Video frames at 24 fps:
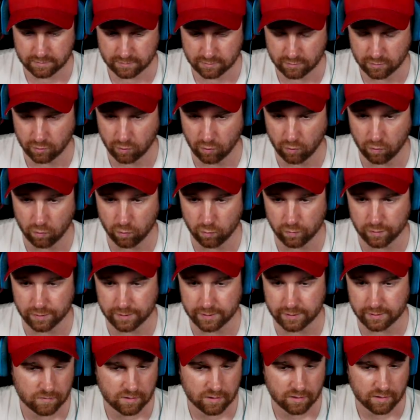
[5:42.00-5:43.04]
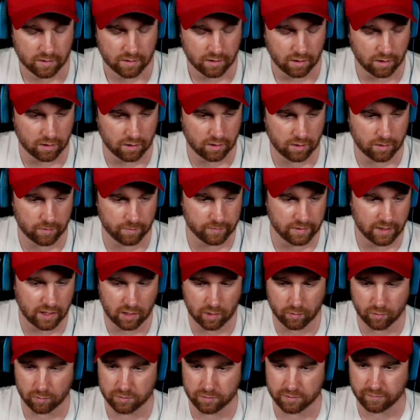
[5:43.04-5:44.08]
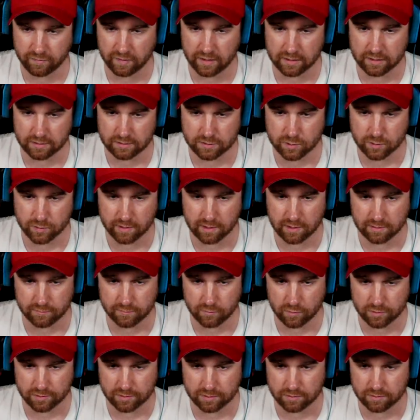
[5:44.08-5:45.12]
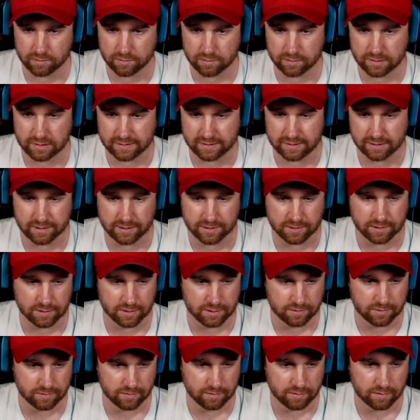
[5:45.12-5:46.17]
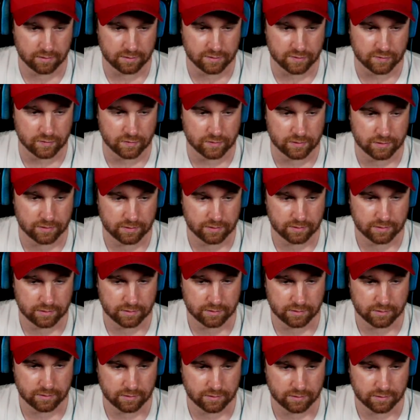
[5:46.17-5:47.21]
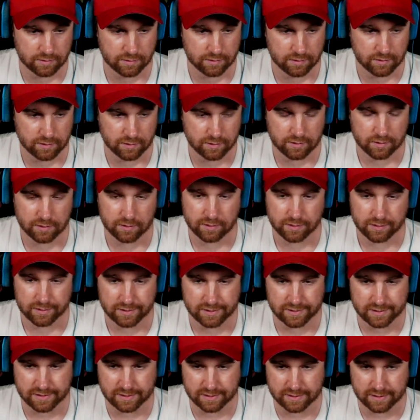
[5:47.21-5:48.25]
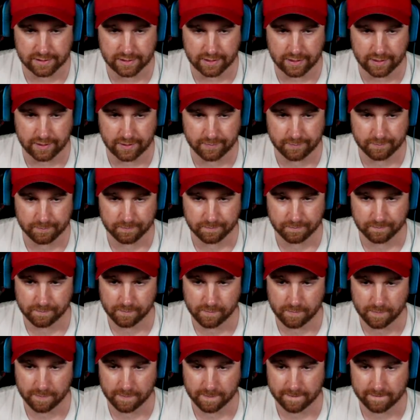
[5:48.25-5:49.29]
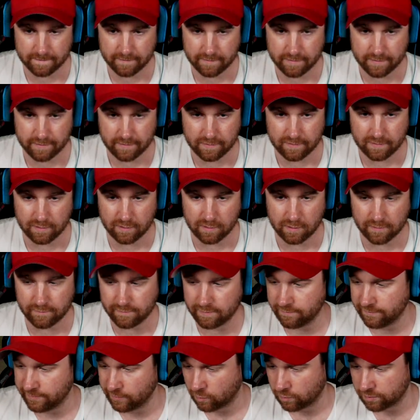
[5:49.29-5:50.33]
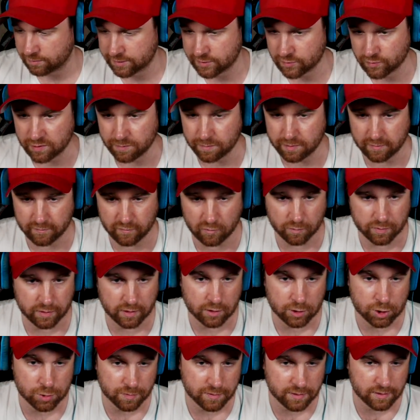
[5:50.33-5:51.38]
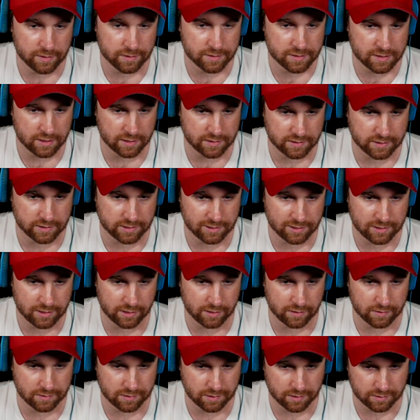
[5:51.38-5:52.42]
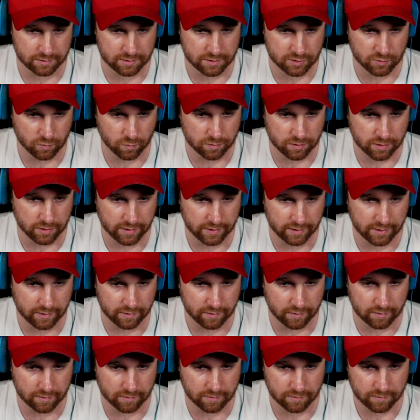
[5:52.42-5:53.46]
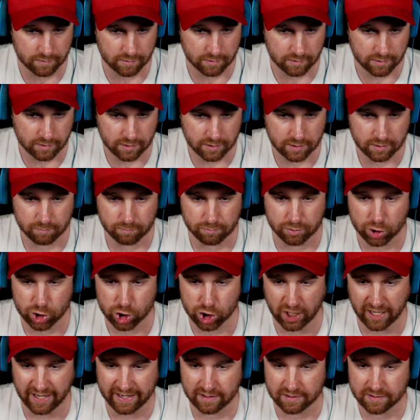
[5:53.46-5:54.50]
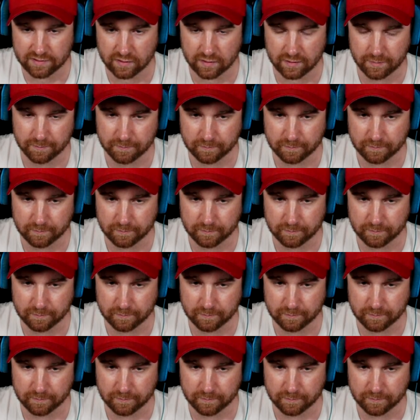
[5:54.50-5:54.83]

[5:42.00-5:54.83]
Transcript: Holy. Ähm, ja, aber um die Frage zu beantworten, tatsächlich nicht. Also, das ist ja, äh, wenn wir on-stream PvP spielen, ist tatsächlich die Interaktion ja eher beschränkter.